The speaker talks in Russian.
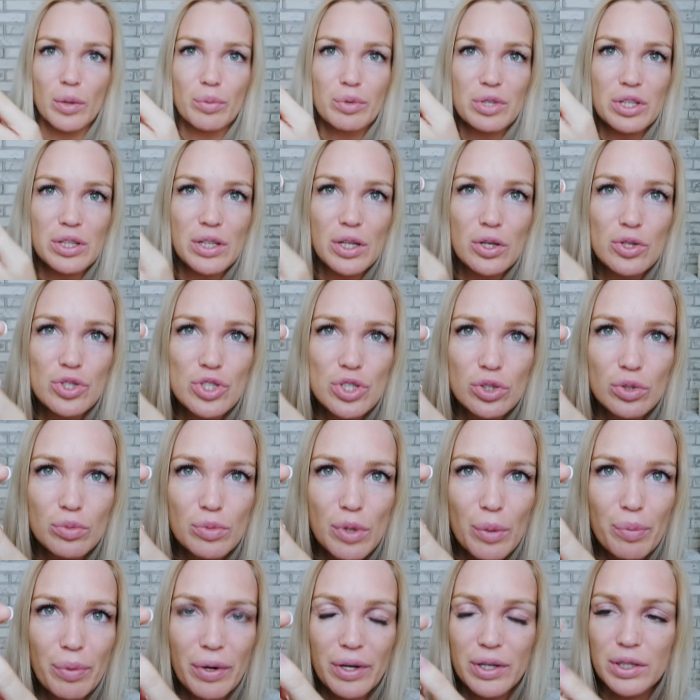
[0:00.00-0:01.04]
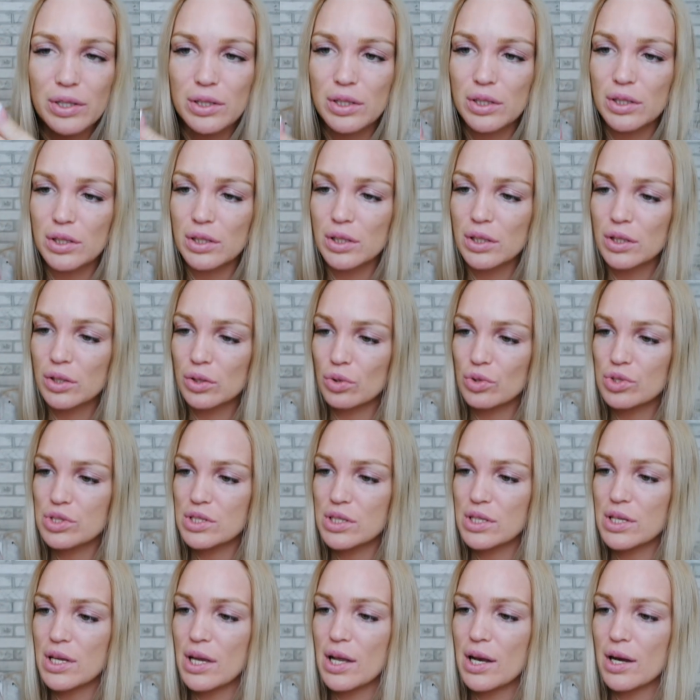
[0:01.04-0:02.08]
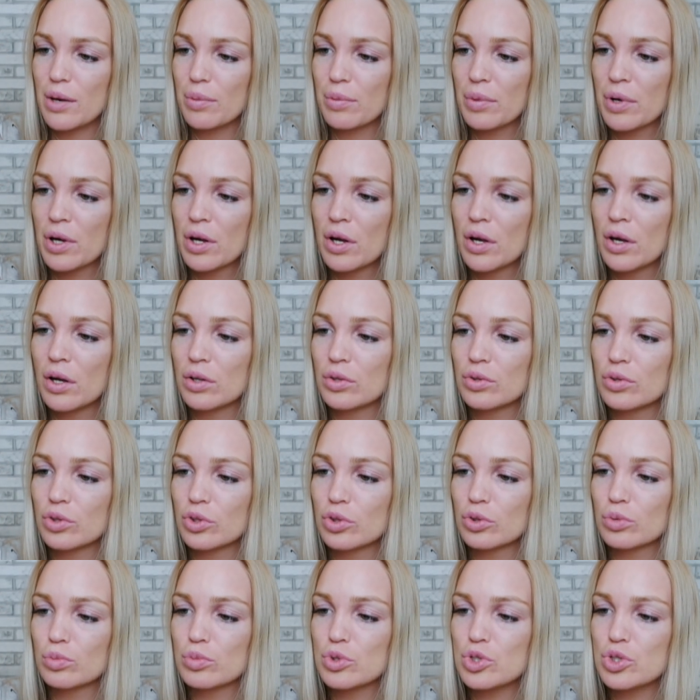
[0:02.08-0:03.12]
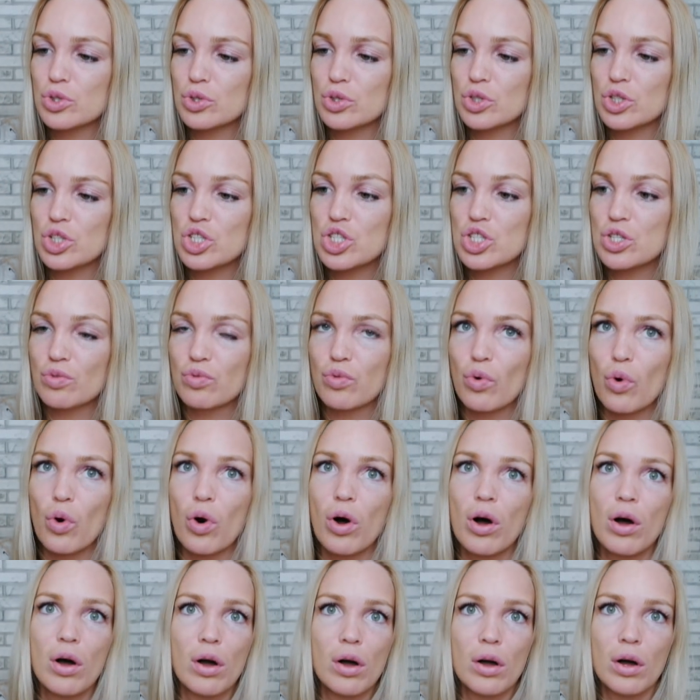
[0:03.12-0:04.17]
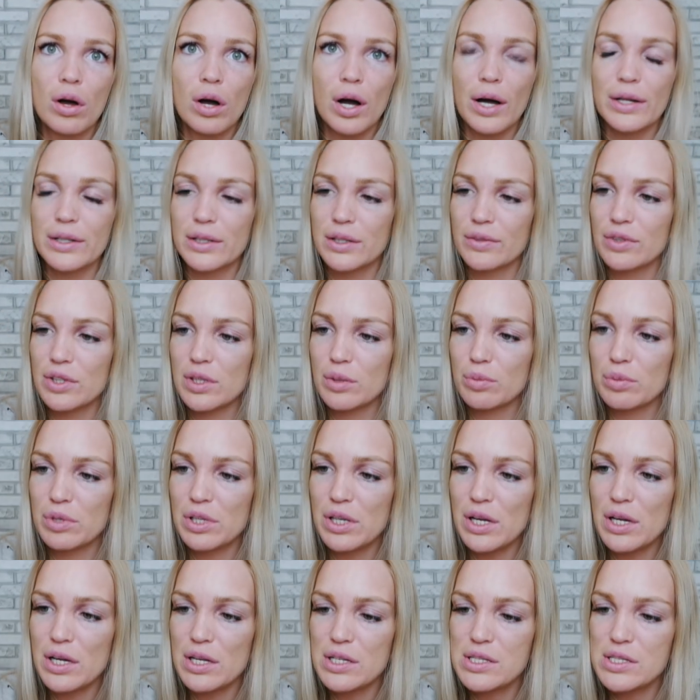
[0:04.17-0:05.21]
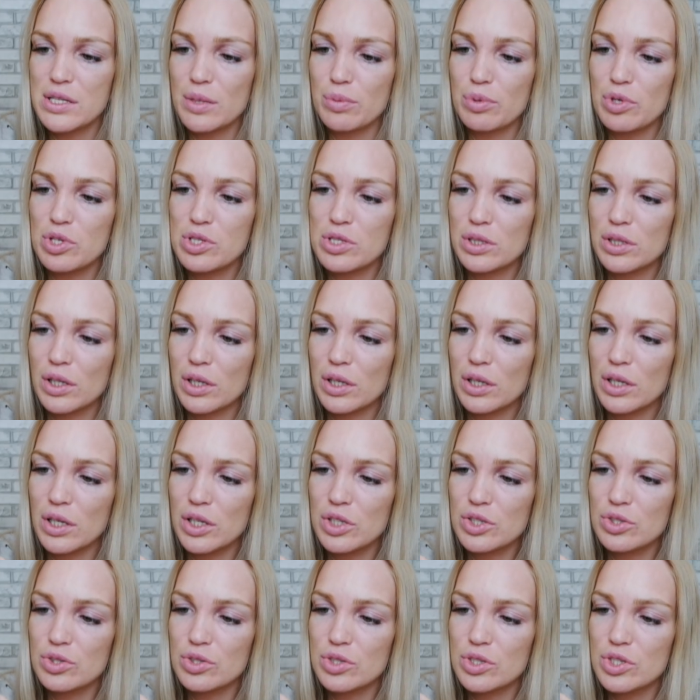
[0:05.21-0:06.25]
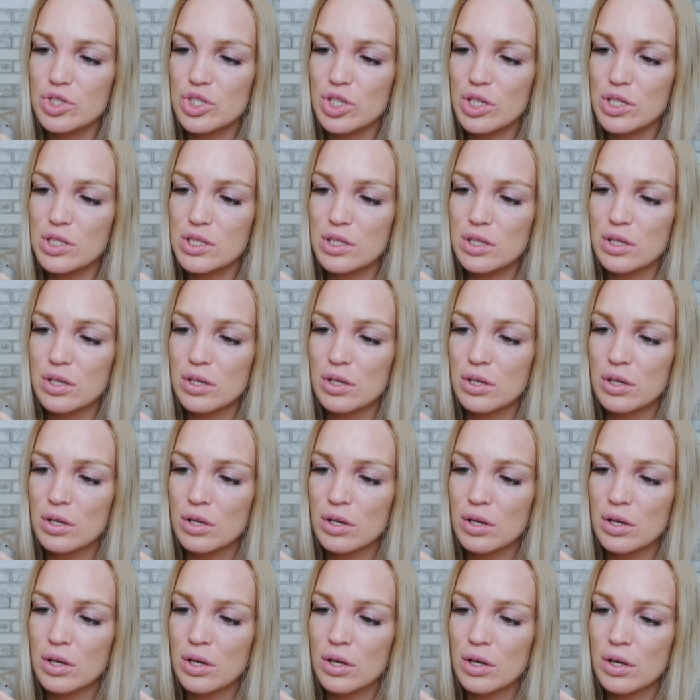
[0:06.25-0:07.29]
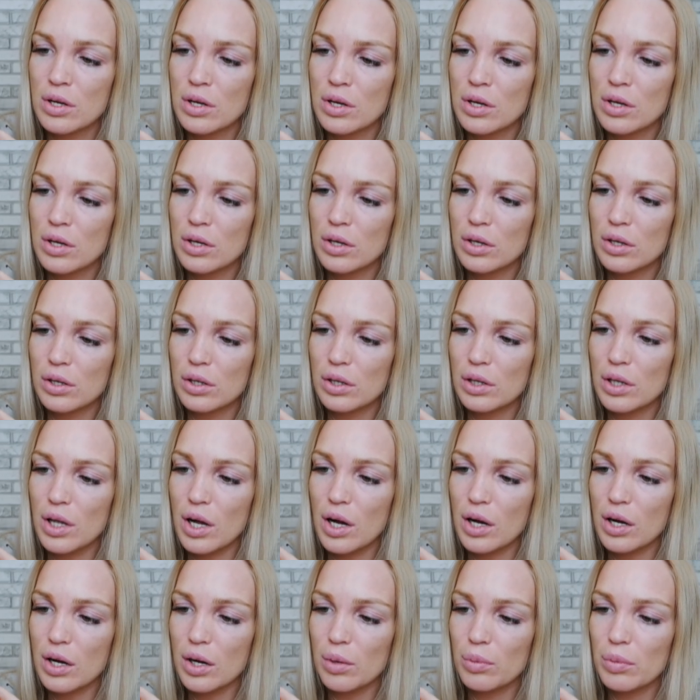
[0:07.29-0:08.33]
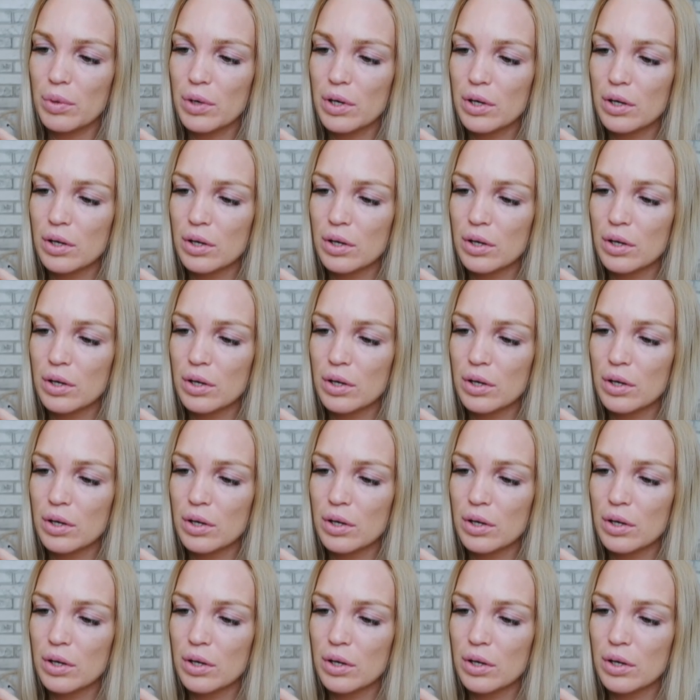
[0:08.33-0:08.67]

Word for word: как бы не нарощенные, у меня покрыты ногти гелем. Но я думаю, что ничего от этого не меняется. Я просто накрашу сейчас лаком